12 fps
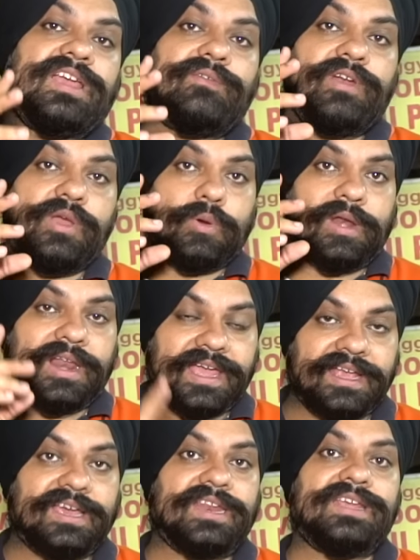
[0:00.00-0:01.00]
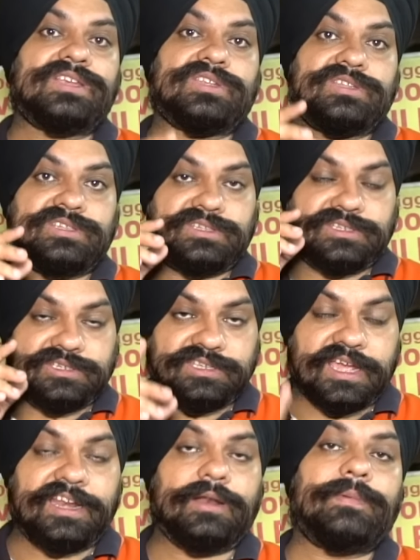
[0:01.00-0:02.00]
लगी वीडियो को लाइक करें
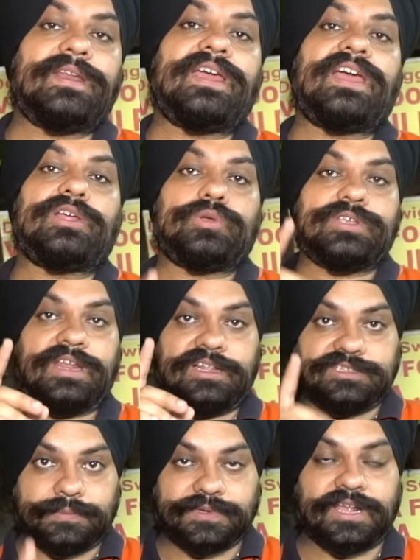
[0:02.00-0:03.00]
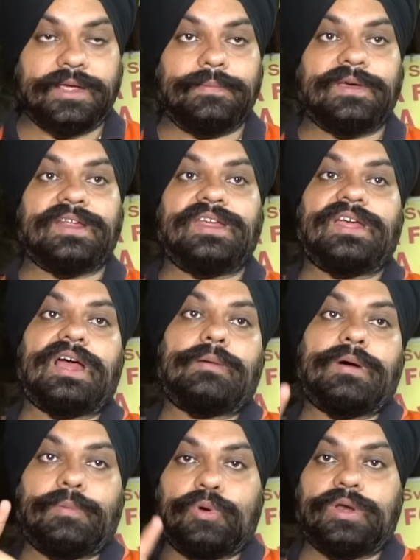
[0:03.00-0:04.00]
चैनल पे नए हैं तो चैनल सब्सक्राइब करें
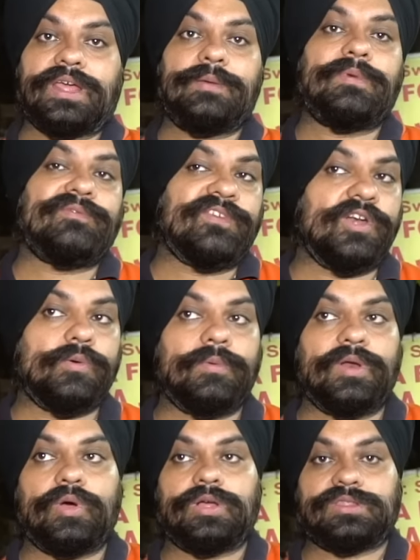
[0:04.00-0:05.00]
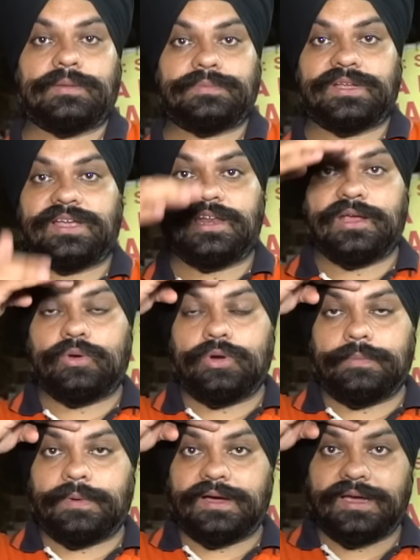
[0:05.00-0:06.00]
अब आपको नई वीडियो में मिलूँगा तब तक के लिए
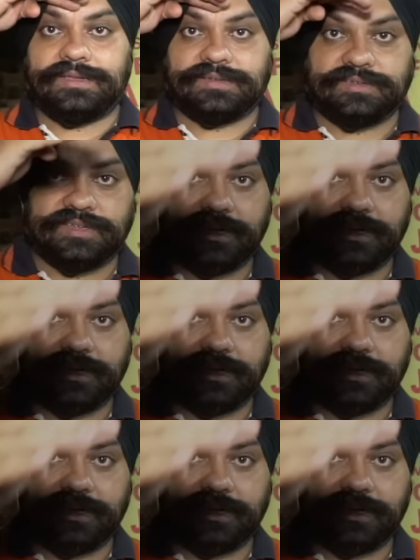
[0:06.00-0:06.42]
गुड बाय सत